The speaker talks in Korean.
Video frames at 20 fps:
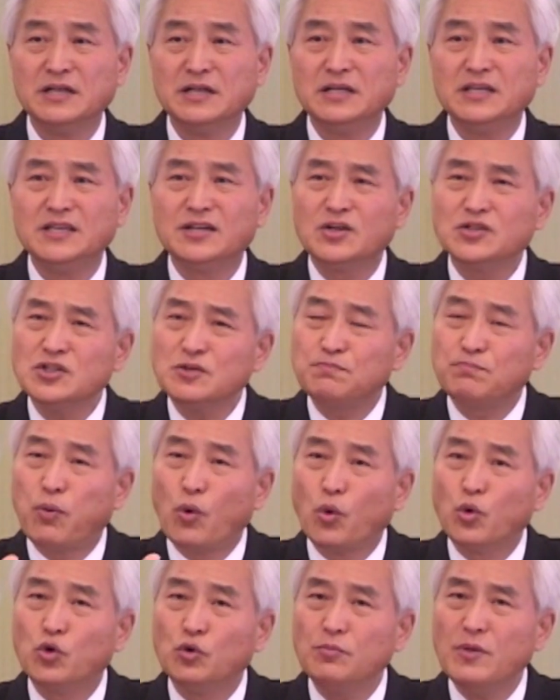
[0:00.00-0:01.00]
이것이
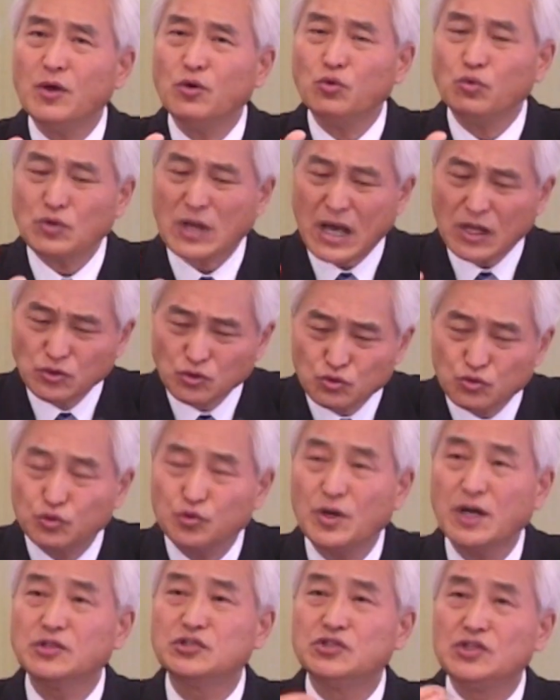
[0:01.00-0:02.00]
복음의 아주
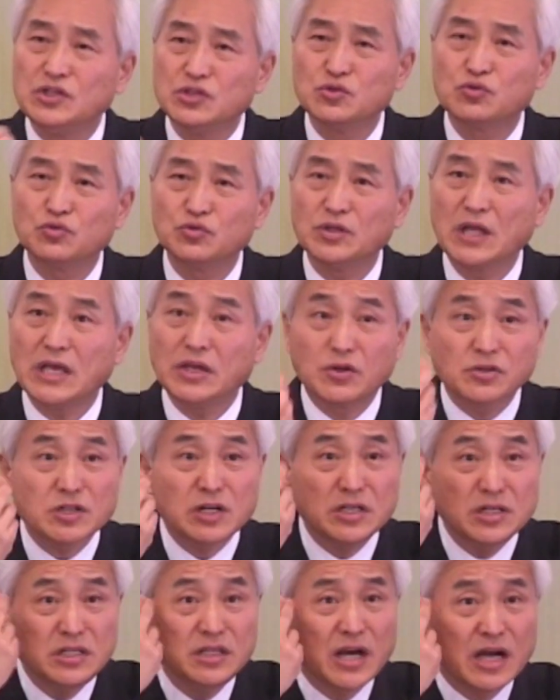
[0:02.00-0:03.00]
중요한 진수인데 이것을
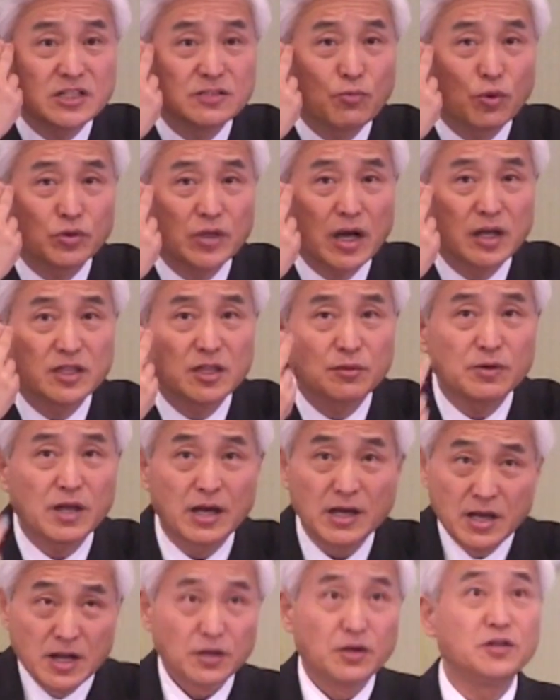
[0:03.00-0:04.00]
이해하지 못하기 때문에
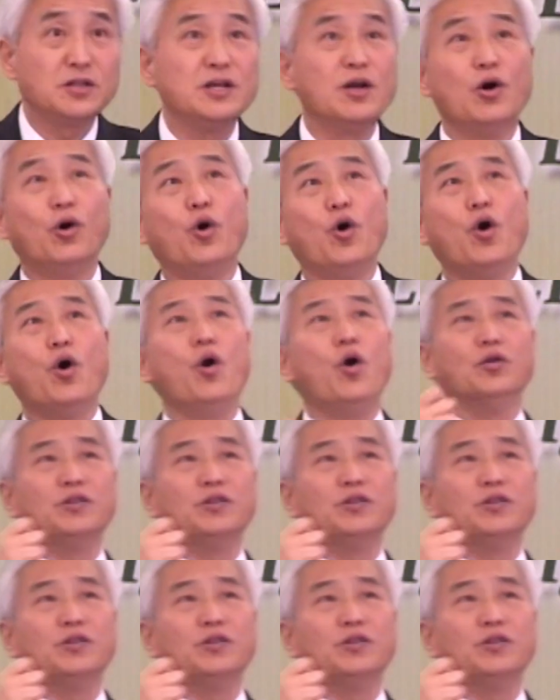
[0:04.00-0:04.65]
그들이 오,